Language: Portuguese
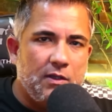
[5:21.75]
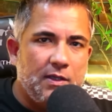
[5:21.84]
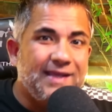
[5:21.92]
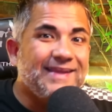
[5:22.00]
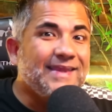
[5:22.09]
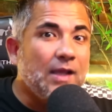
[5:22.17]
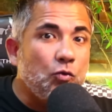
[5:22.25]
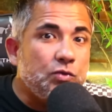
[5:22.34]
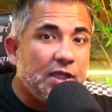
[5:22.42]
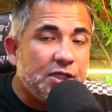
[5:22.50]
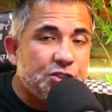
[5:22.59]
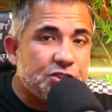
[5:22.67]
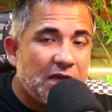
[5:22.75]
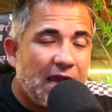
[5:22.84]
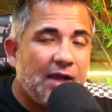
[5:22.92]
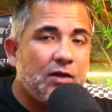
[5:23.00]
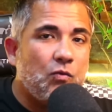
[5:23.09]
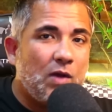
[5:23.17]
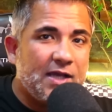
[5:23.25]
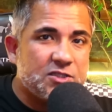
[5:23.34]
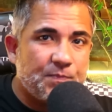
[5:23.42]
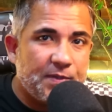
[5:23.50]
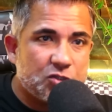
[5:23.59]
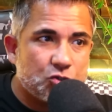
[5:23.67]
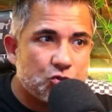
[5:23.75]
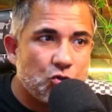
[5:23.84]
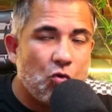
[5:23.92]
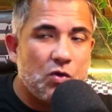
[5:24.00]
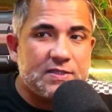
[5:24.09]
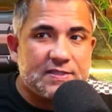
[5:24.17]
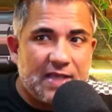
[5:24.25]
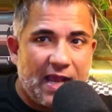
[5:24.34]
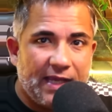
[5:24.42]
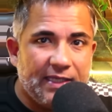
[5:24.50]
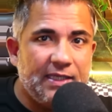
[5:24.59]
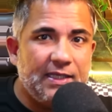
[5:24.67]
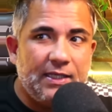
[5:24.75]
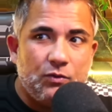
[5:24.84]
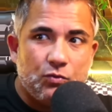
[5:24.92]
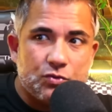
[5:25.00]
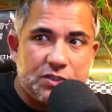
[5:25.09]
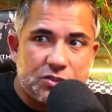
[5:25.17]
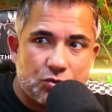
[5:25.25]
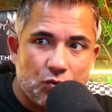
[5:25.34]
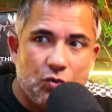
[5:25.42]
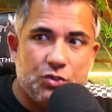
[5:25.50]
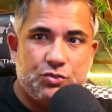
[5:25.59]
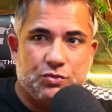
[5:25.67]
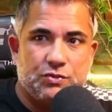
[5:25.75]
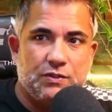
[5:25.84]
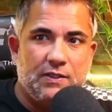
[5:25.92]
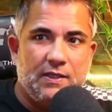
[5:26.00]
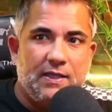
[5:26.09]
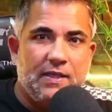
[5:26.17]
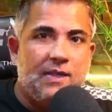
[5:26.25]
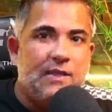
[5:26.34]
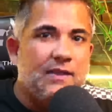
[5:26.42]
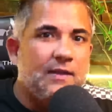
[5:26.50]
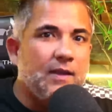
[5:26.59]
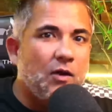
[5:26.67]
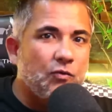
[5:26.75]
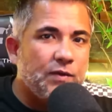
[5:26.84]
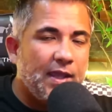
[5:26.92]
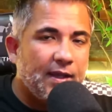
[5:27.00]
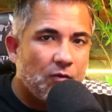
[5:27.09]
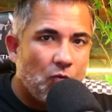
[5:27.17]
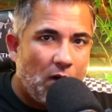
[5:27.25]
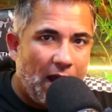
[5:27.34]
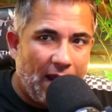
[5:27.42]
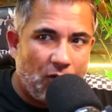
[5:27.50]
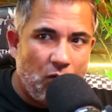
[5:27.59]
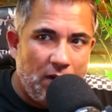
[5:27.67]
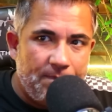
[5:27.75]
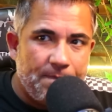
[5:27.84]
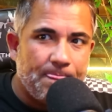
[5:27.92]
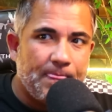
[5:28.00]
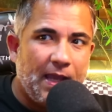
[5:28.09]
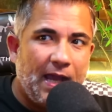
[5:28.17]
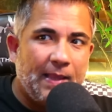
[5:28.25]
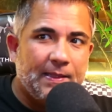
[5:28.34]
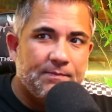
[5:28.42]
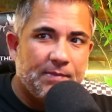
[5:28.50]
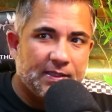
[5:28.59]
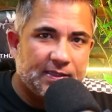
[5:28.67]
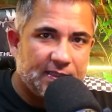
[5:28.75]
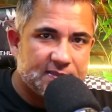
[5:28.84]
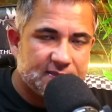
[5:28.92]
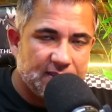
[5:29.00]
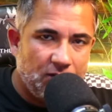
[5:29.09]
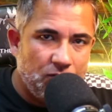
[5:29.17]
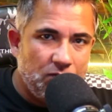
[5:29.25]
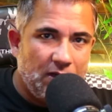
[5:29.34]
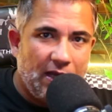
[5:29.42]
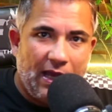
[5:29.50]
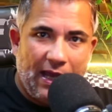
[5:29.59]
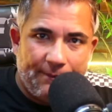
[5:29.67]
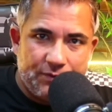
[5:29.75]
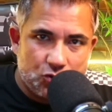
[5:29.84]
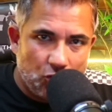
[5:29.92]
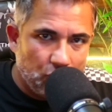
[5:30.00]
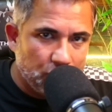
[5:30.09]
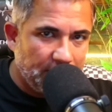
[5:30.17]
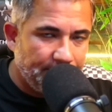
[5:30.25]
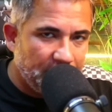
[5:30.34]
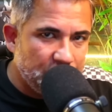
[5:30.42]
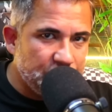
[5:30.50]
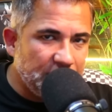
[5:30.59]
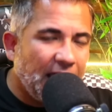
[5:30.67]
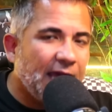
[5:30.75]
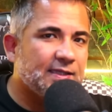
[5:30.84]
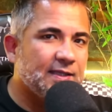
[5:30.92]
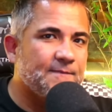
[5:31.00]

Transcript: Não deixaram as pessoas saírem dos estúdios. Não deram água, alimentação, absolutamente nada.